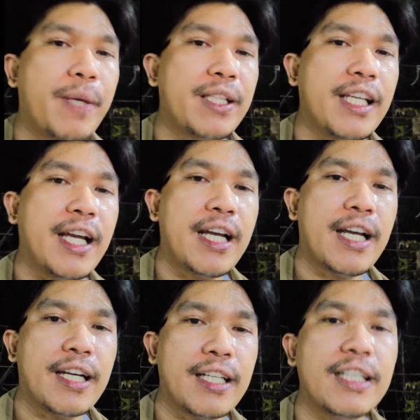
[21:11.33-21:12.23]
ประมาณตีห้า
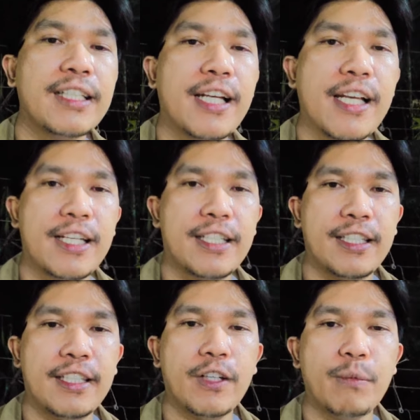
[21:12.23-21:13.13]
ครึ่งนะฮะ
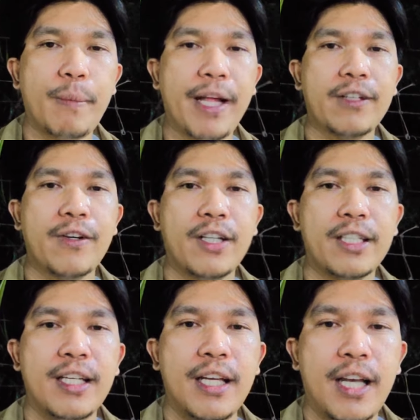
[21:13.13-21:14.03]
เดี๋ยวกินมาม่านก่อน
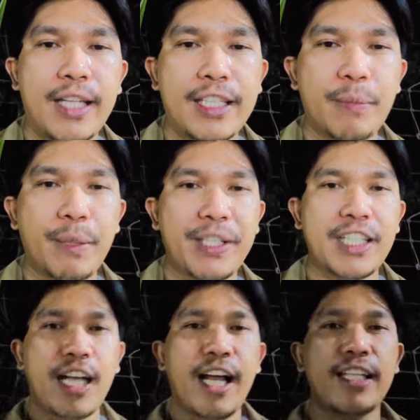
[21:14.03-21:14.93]
อันนี้ก็เป็นบรรยา
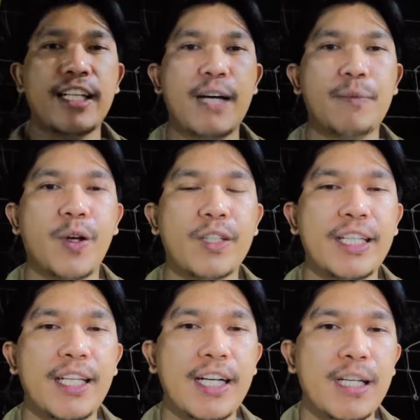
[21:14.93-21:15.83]
กาศนะครับ ตอนนี้
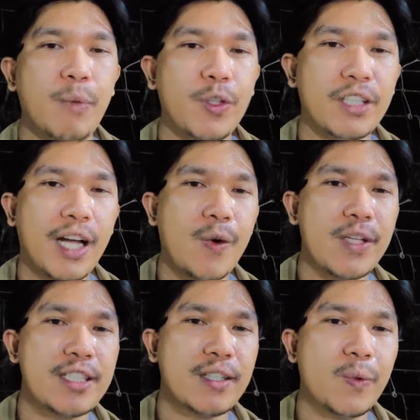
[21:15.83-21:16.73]
เลยบนเขาคิ
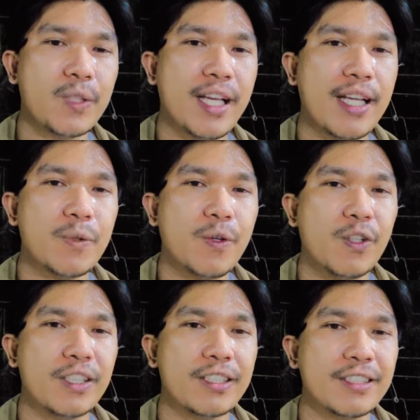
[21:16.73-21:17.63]
สกูนะฮะทุกคน